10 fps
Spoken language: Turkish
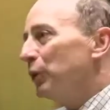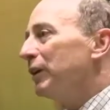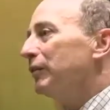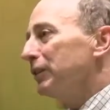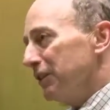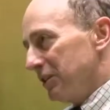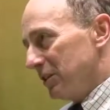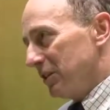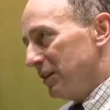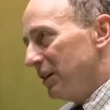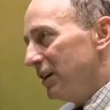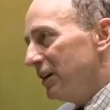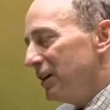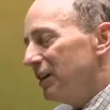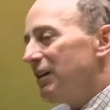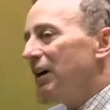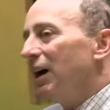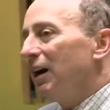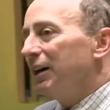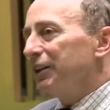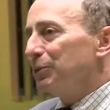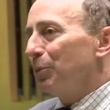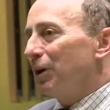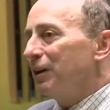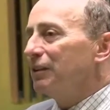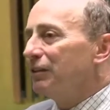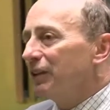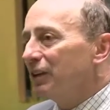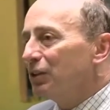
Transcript: uzmanı Jeffrey Laurenti ise toplantılardan